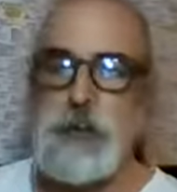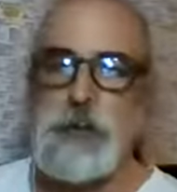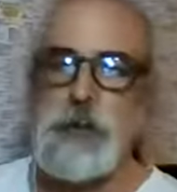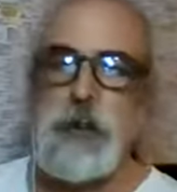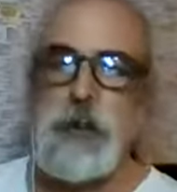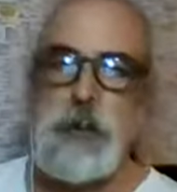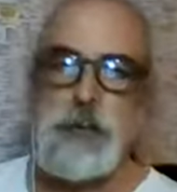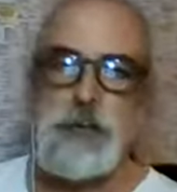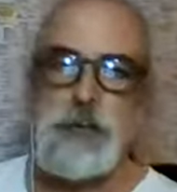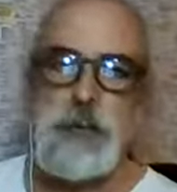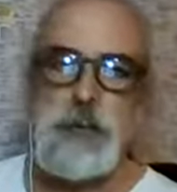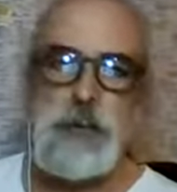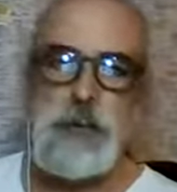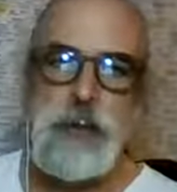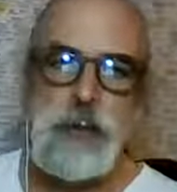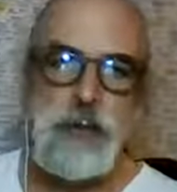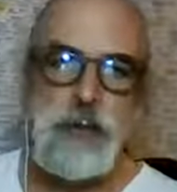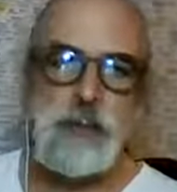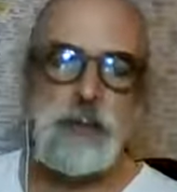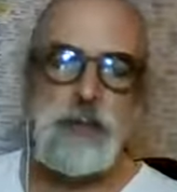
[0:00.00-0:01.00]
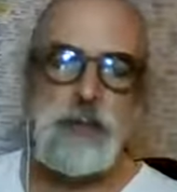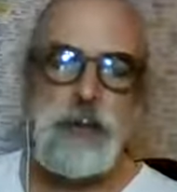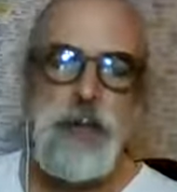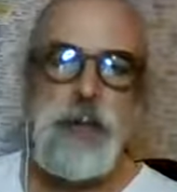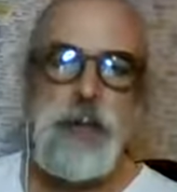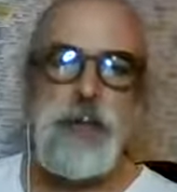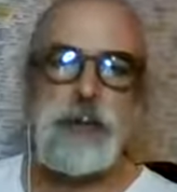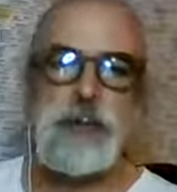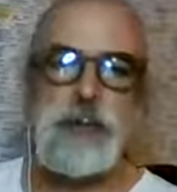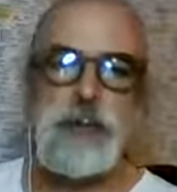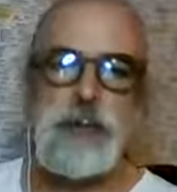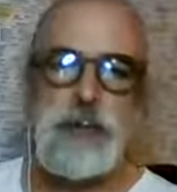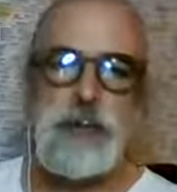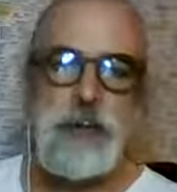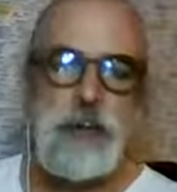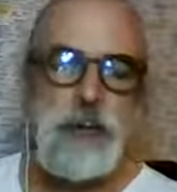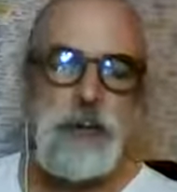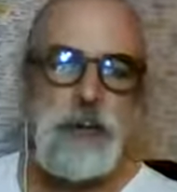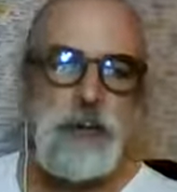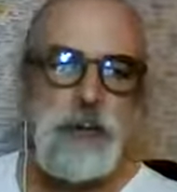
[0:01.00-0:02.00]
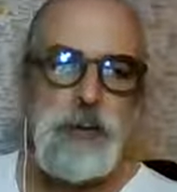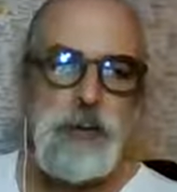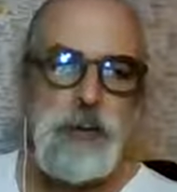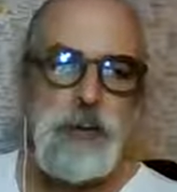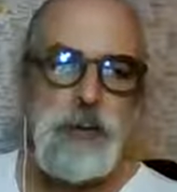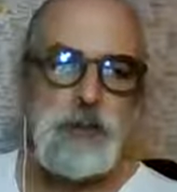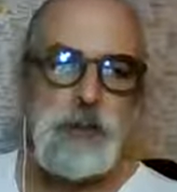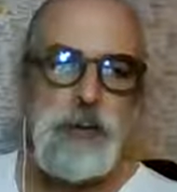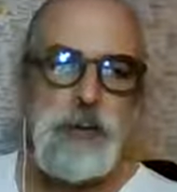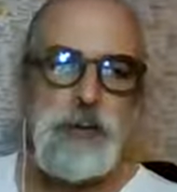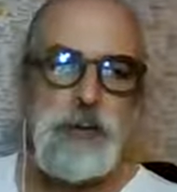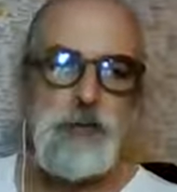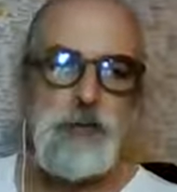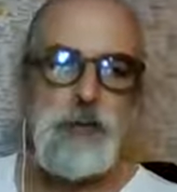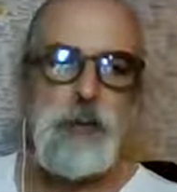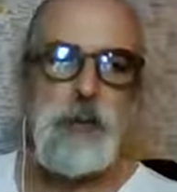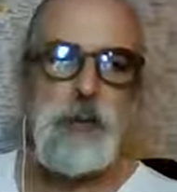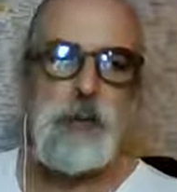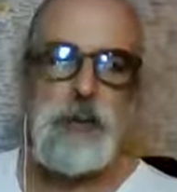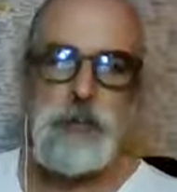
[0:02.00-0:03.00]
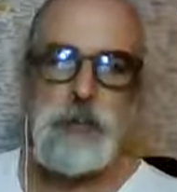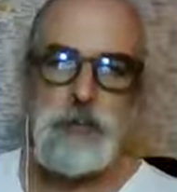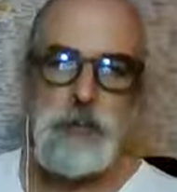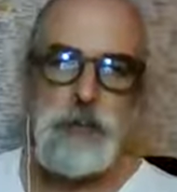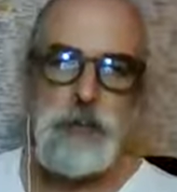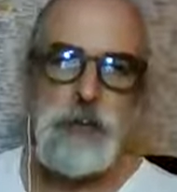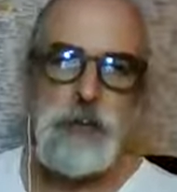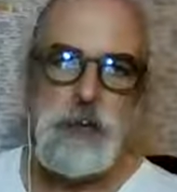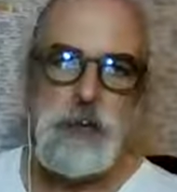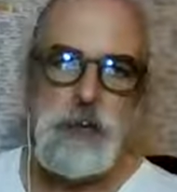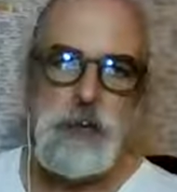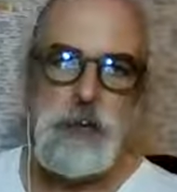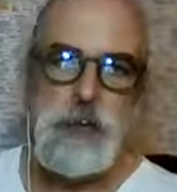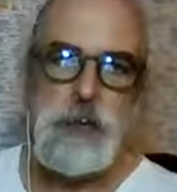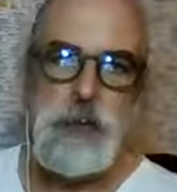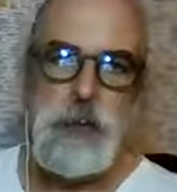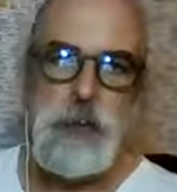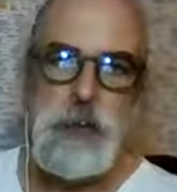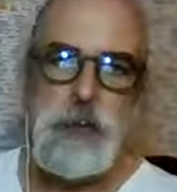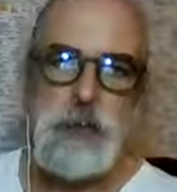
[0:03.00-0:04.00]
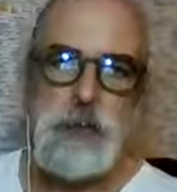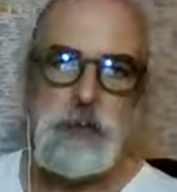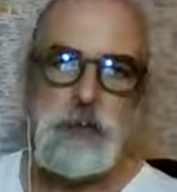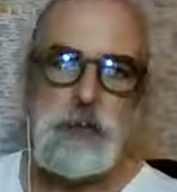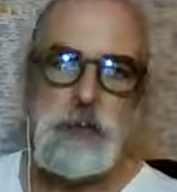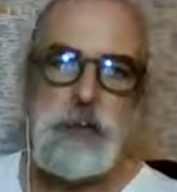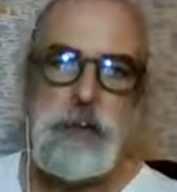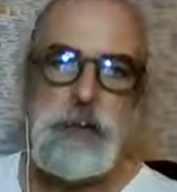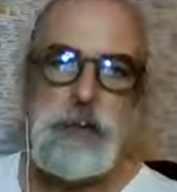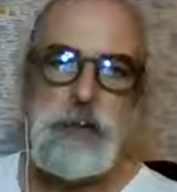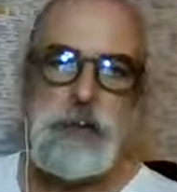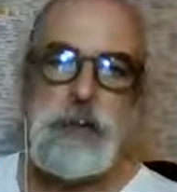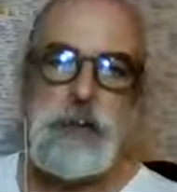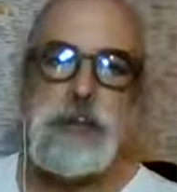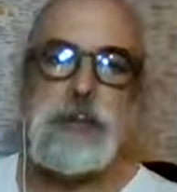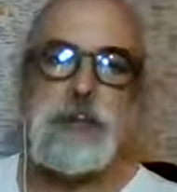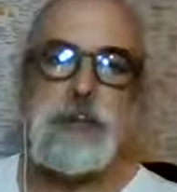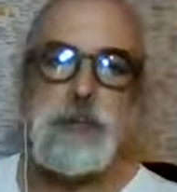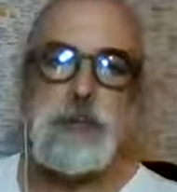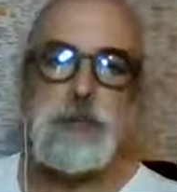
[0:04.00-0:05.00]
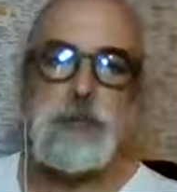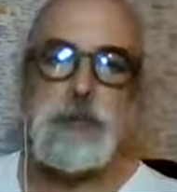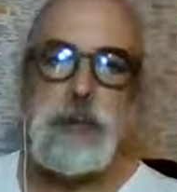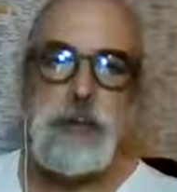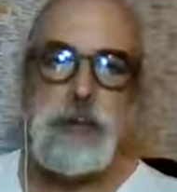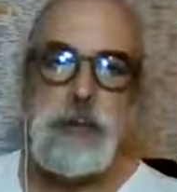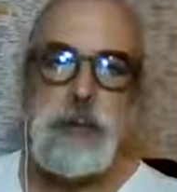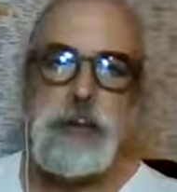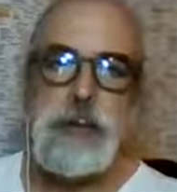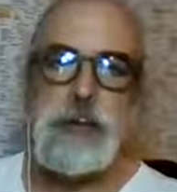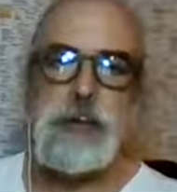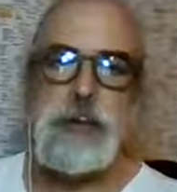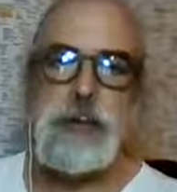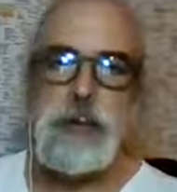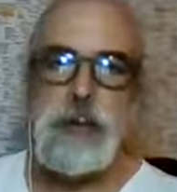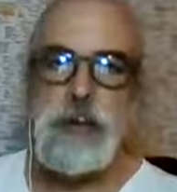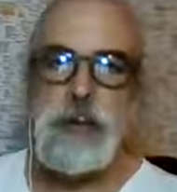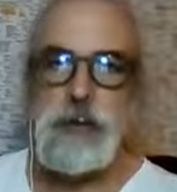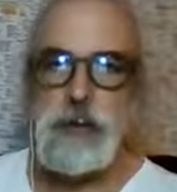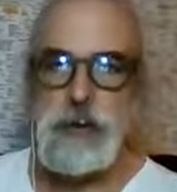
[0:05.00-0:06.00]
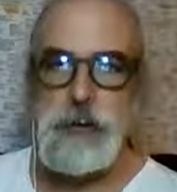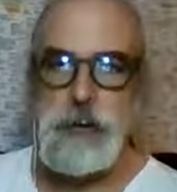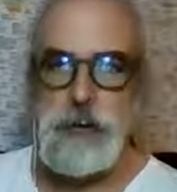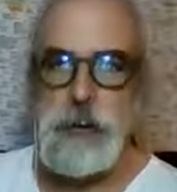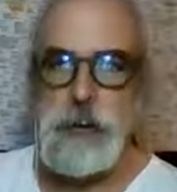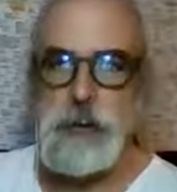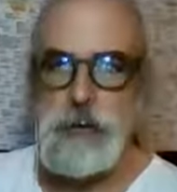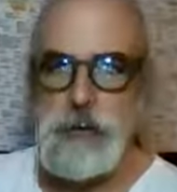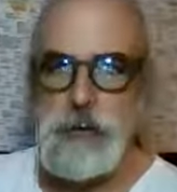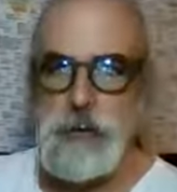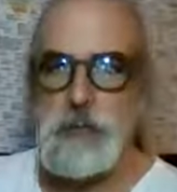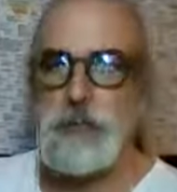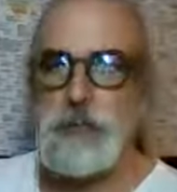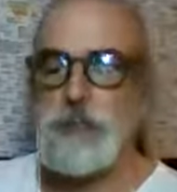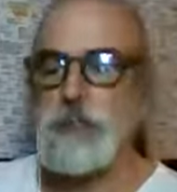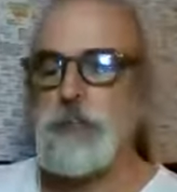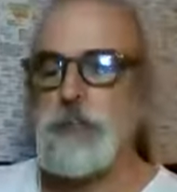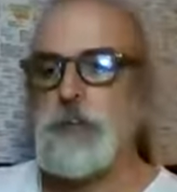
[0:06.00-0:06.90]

a nossa atividade pressupõe é, ensino, pesquisa e extensão,